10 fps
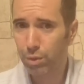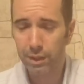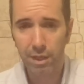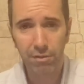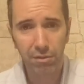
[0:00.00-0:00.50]
Bu
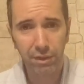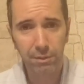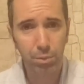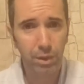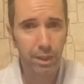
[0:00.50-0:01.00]
kadar
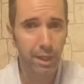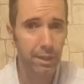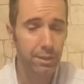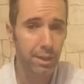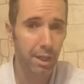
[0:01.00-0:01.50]
vefat, bu kadar
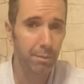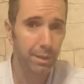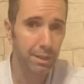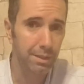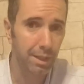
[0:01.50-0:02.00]
hayatını
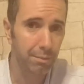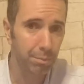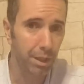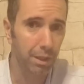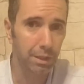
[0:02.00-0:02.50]
kaybeden
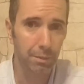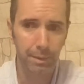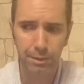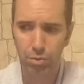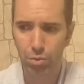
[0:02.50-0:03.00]
insan bir
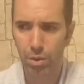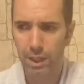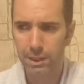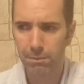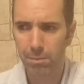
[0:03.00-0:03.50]
algılamakta
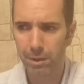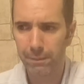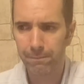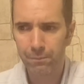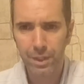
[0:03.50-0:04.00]
zorlandım
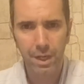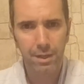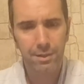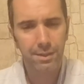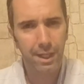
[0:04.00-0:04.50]
ama
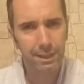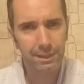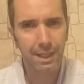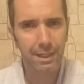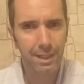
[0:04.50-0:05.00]

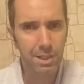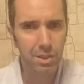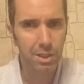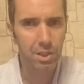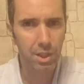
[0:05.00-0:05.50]
Saatler
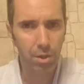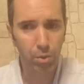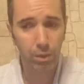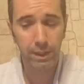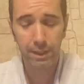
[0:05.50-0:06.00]
geçtikçe
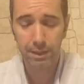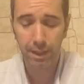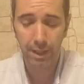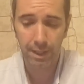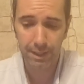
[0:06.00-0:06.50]
olayı
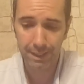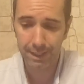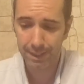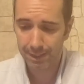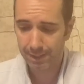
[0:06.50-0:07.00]
daha
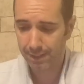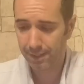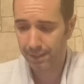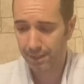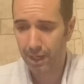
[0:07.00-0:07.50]
iyi
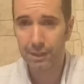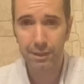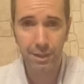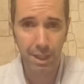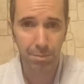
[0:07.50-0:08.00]
e,
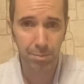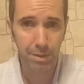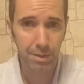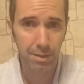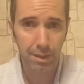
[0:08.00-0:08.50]
anladık
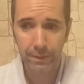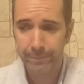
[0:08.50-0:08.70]
hepimiz.